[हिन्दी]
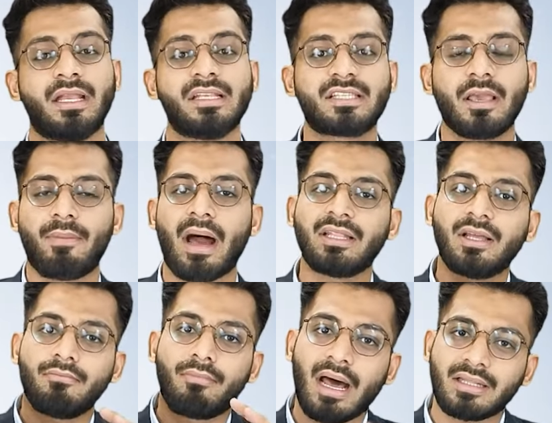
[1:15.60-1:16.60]
इसके बाद
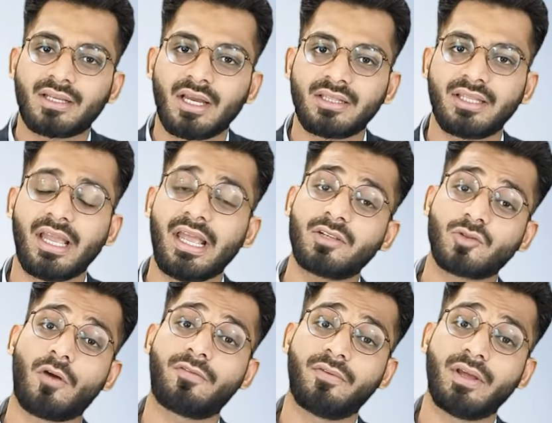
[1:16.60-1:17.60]
हम बात करते हैं एक
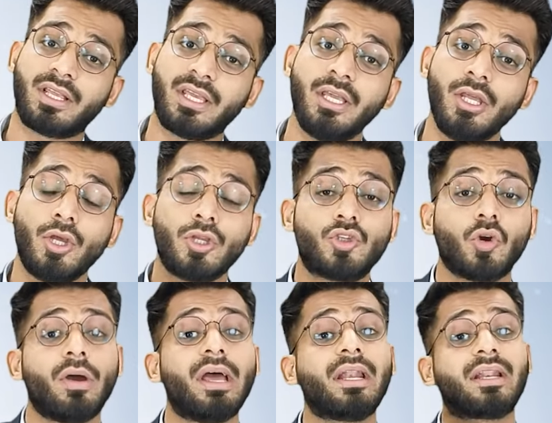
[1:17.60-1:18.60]
सॉफ्टवेयर की जो
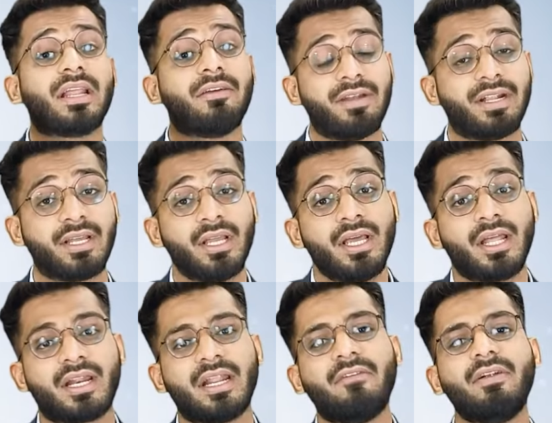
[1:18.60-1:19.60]
है रेविट
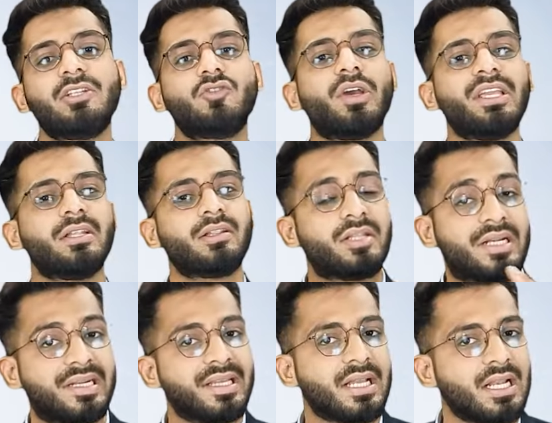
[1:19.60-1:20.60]
रेविट जो है ये
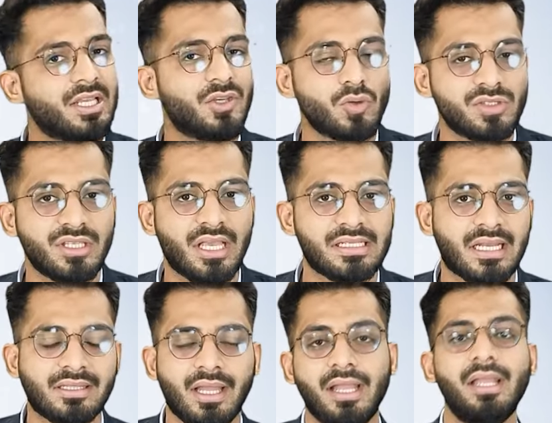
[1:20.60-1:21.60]
थ्री के लिए यूज किया
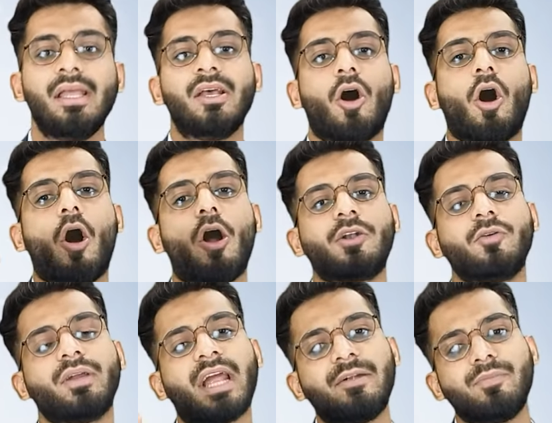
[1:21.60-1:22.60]
जाता है ऑटो
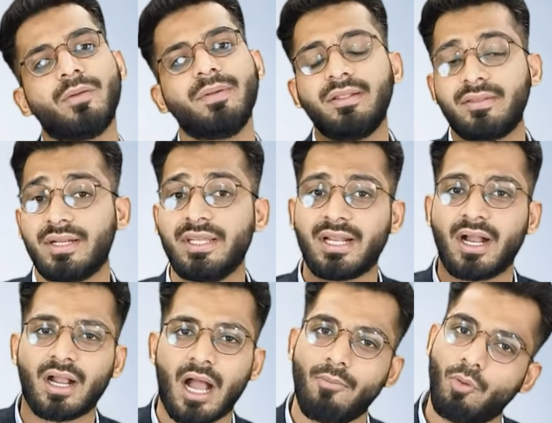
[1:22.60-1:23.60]
कैड में भी थ्री का
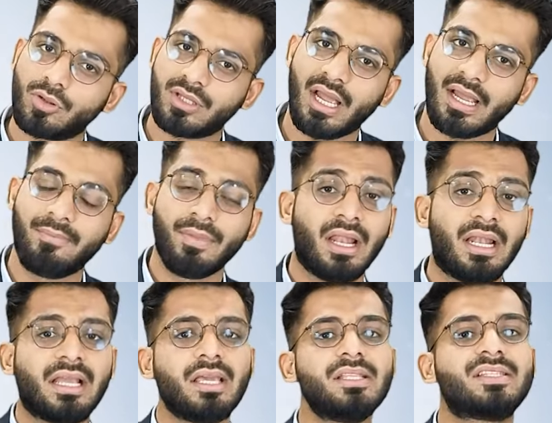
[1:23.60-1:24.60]
काम होता है
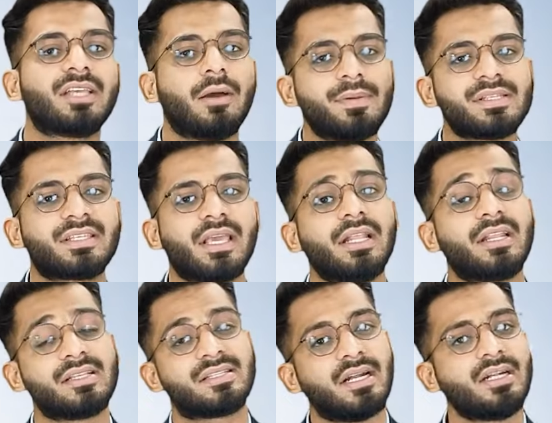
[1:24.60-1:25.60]
लेकिन जब इसके
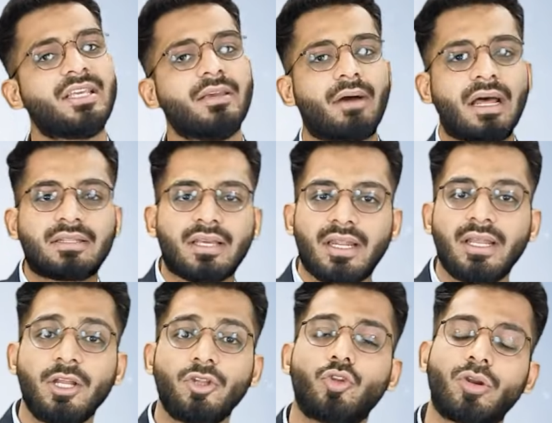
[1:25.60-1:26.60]
रिजल्ट की बात करें
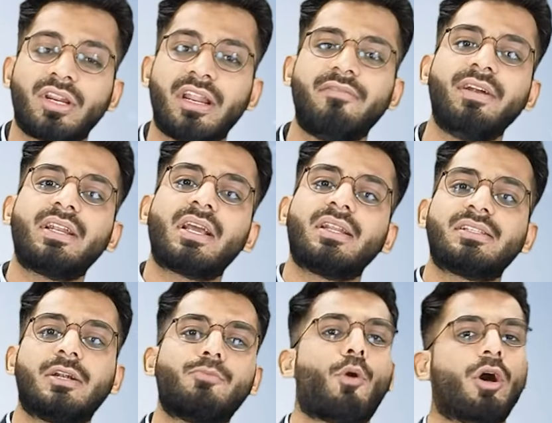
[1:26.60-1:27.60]
तो रेविट का
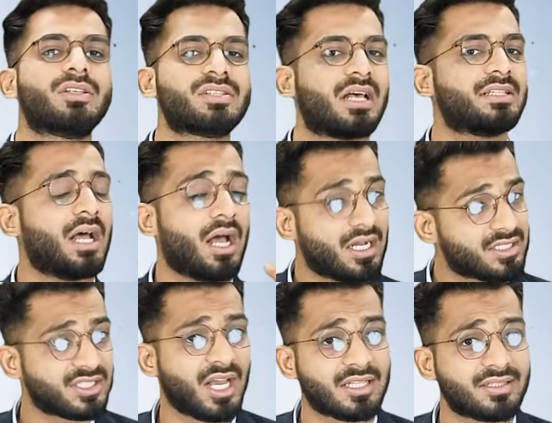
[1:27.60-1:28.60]
रिजल्ट बहुत ज़्यादा
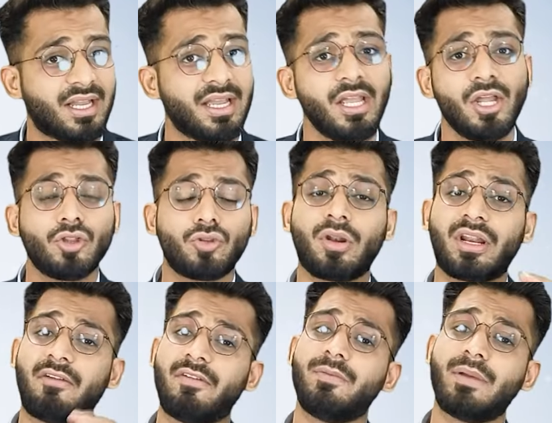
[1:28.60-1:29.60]
अच्छा आता है तो
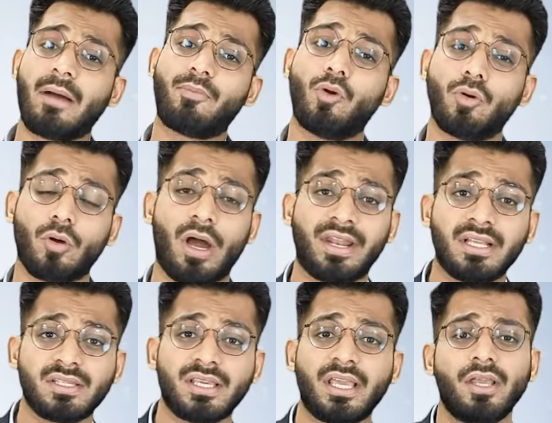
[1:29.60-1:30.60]
रेविट भी आप लोगों को आना
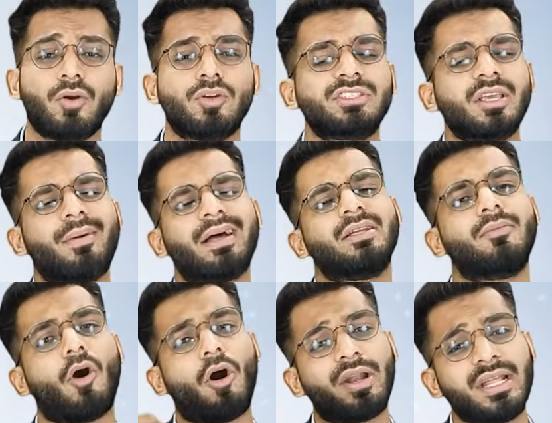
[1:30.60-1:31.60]
चाहिए उसके बाद हम
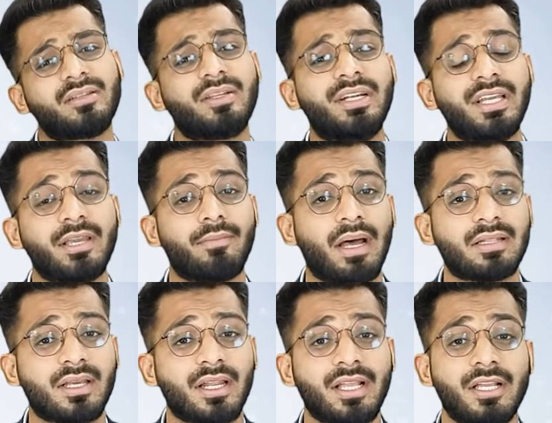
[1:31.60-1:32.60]
और एक थ्री की बात
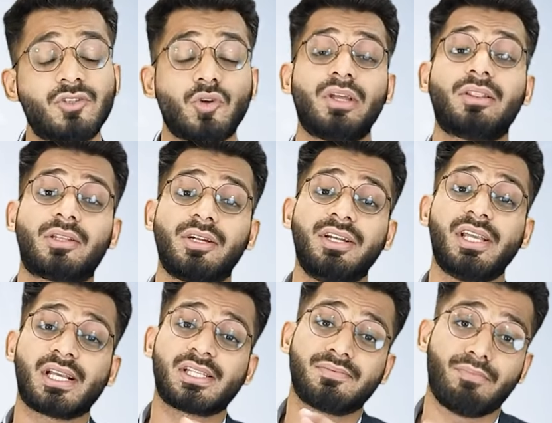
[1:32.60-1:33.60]
करेंगे जो है थ्री डी
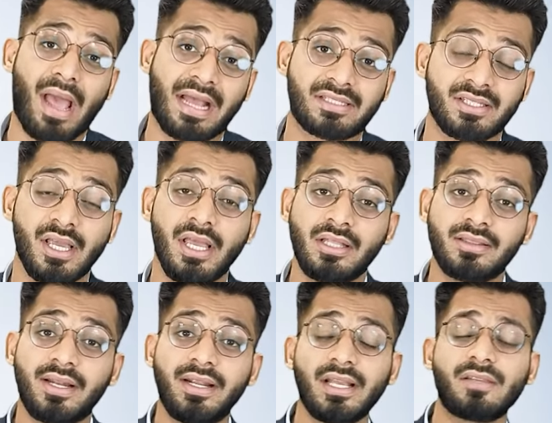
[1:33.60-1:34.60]
एक्स मैक्स
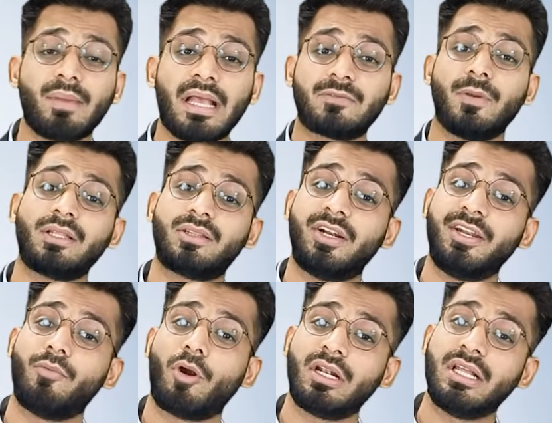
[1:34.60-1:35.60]
थ्री डी एस मैक्स भी थ्री डी
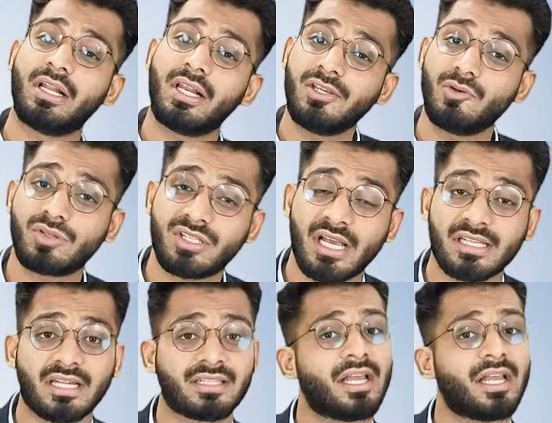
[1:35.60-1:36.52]
मॉडलिंग के लिए यूज़ किया जाता